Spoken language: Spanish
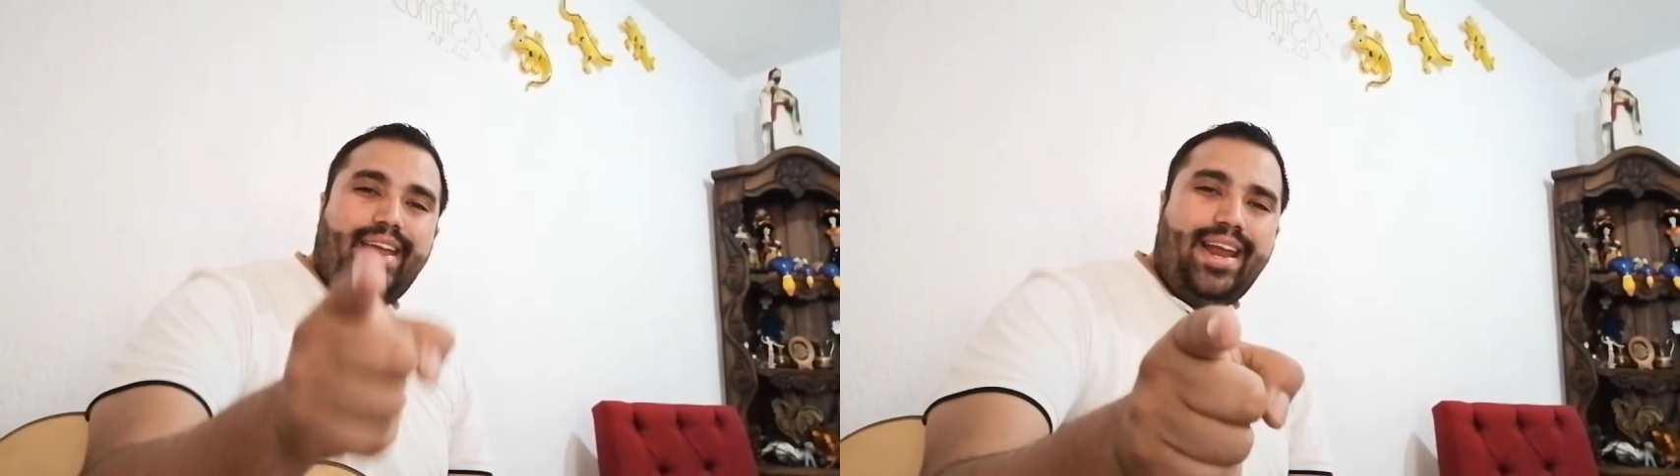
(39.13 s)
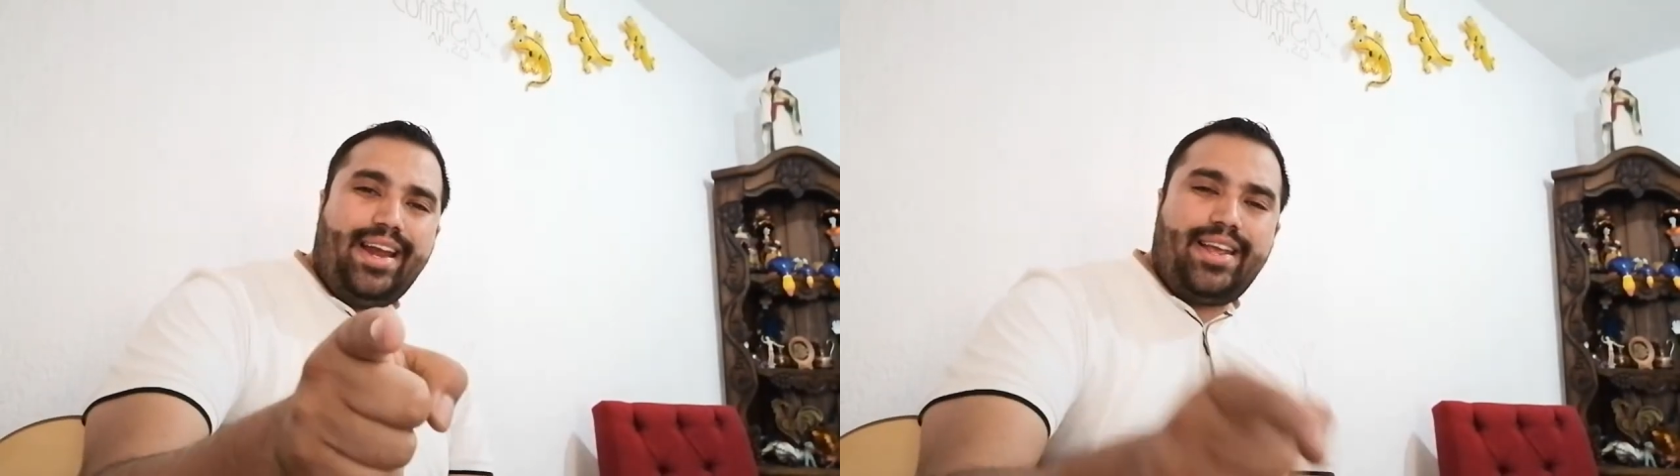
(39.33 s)

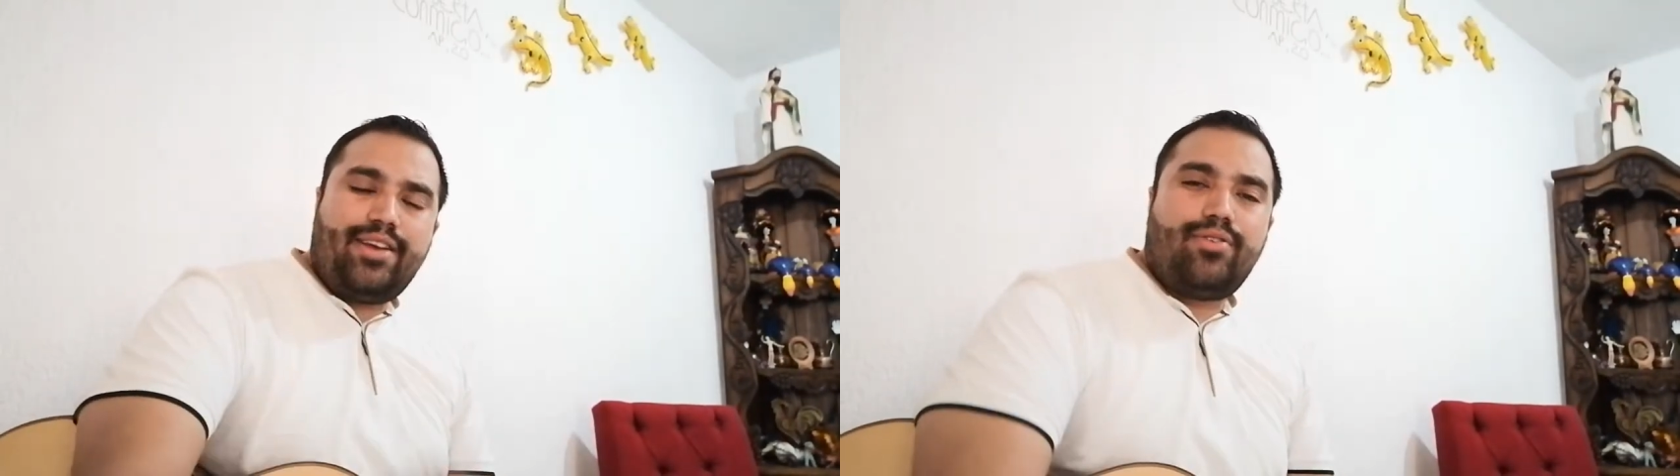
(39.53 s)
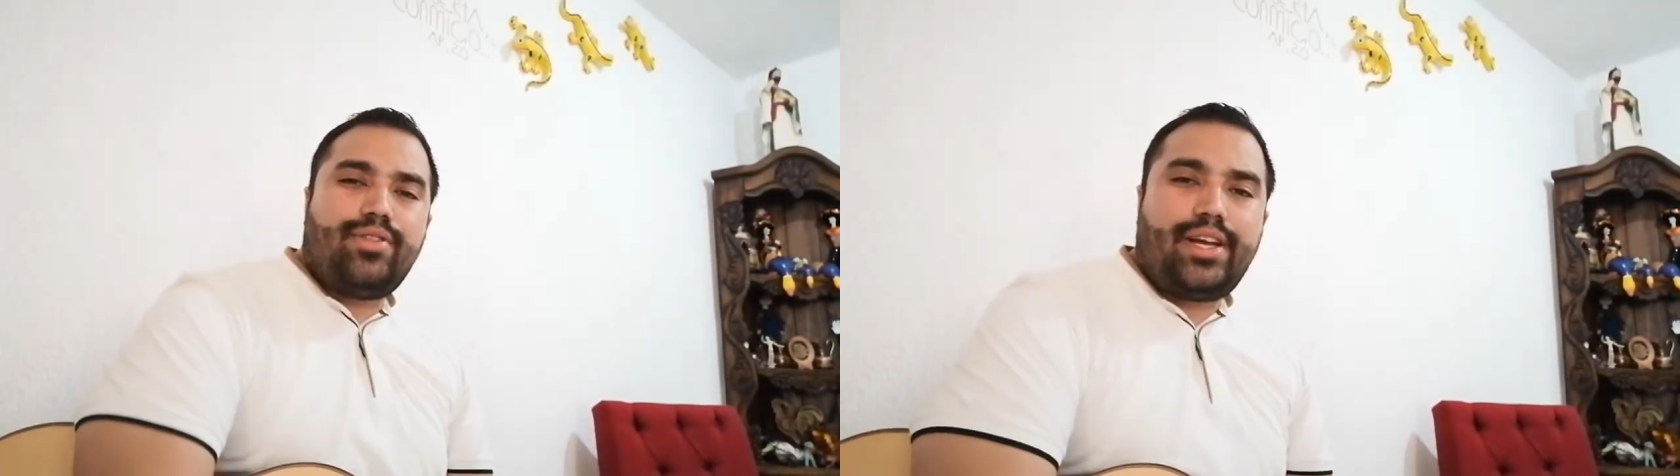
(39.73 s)
el
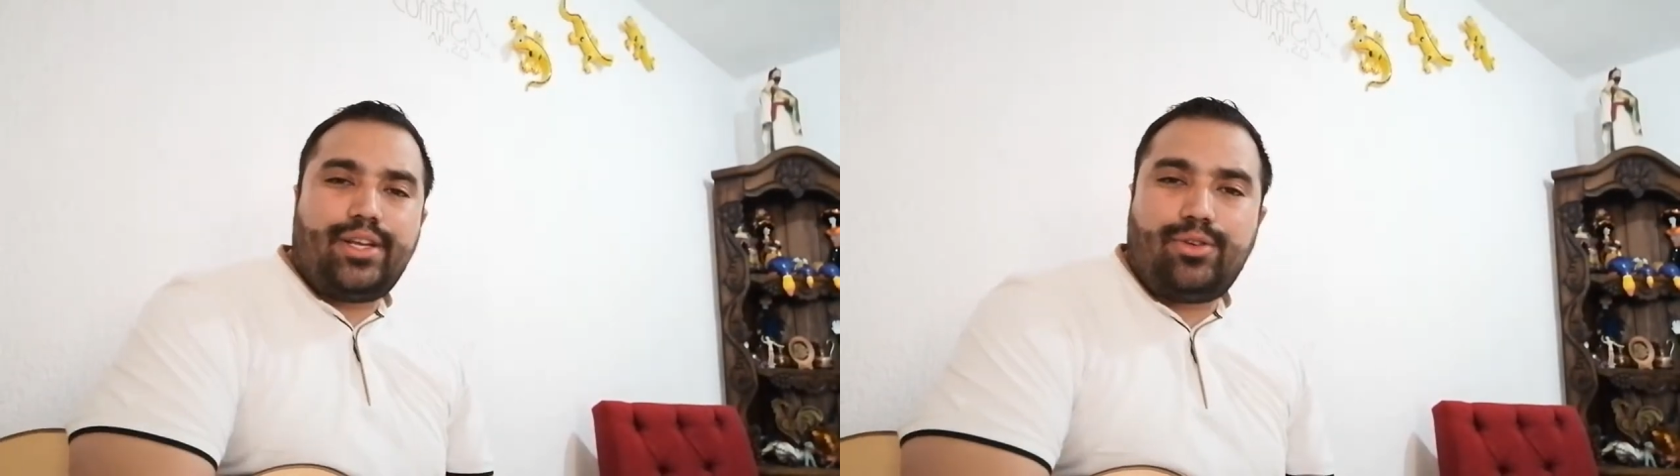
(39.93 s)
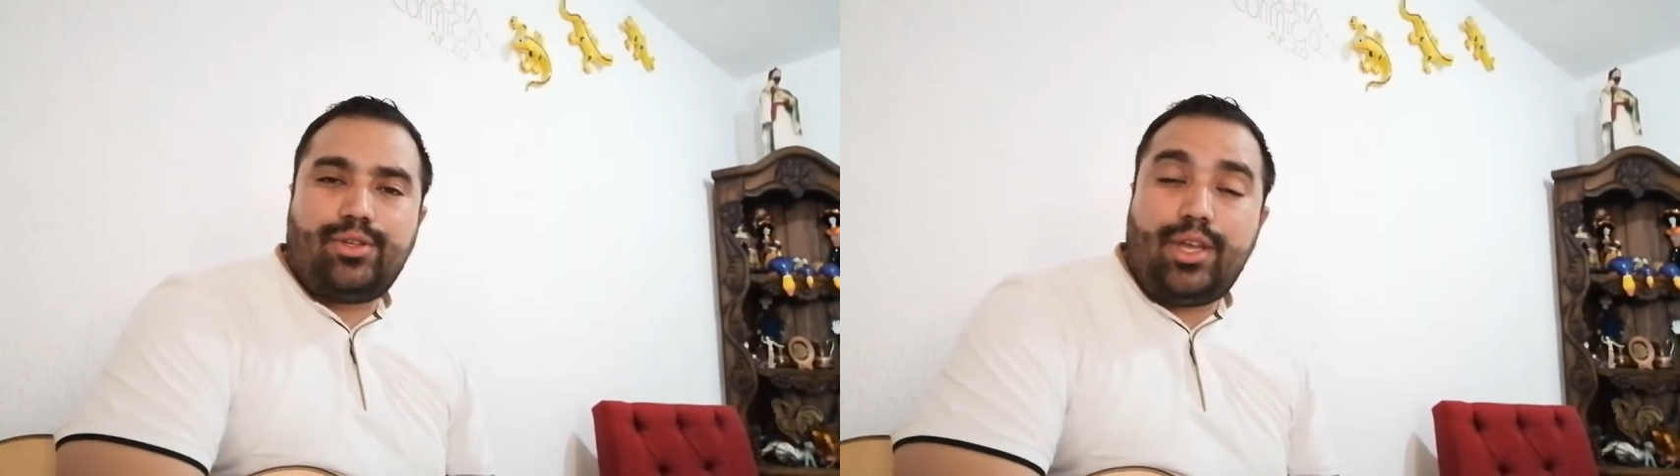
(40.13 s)
Rincón de
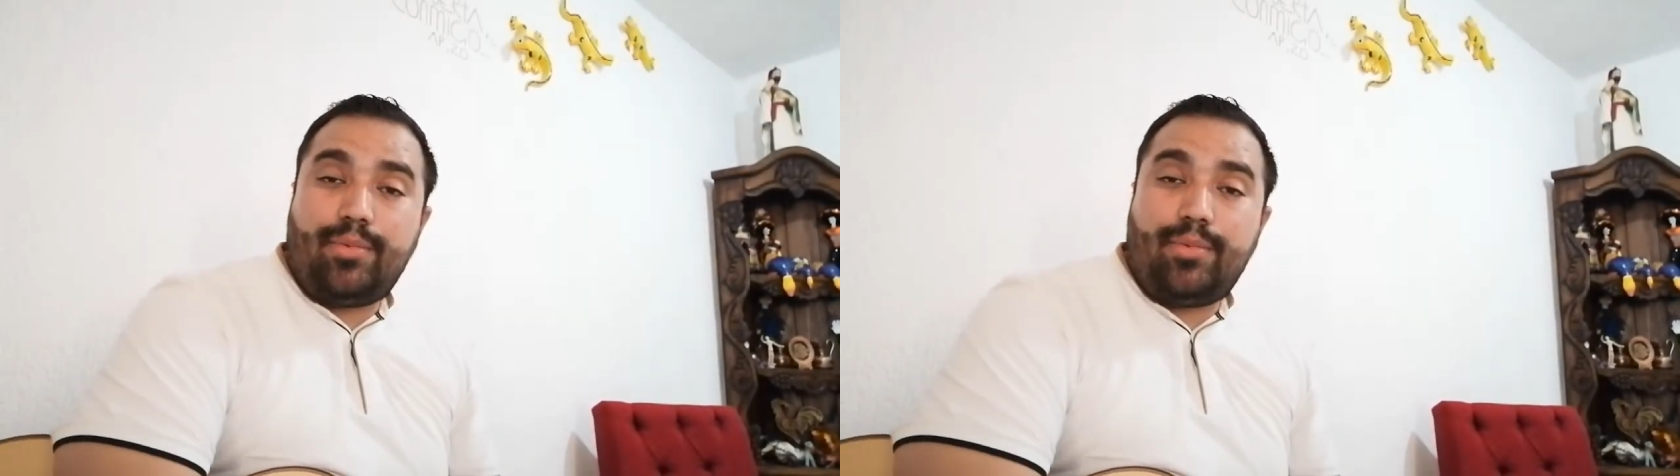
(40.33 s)
Jesús.